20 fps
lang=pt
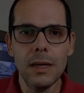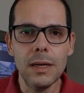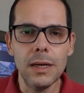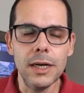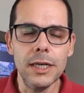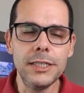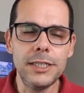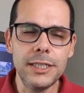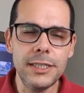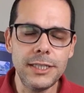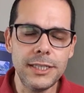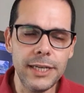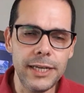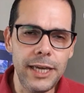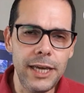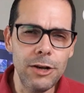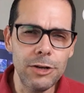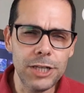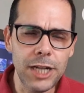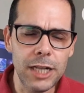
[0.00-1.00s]
Antes de
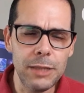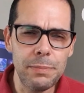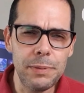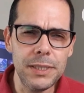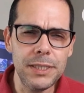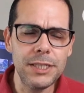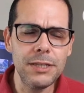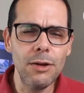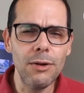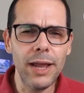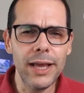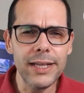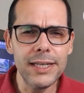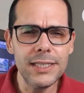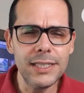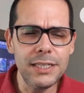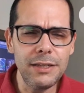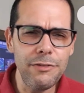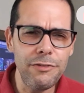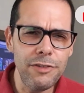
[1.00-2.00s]
seguir, gostaria de pedir seu like
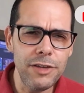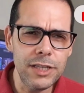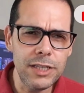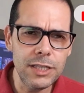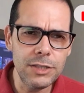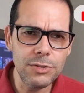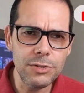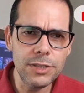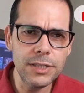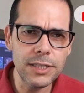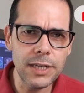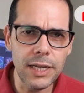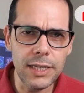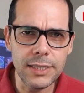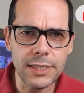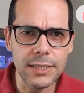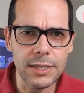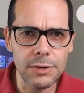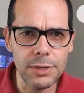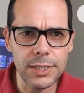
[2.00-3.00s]
nesse vídeo e sua
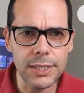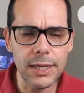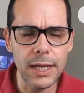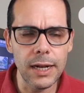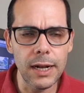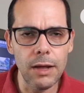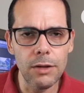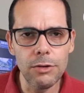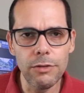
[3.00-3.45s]
inscrição nesse canal.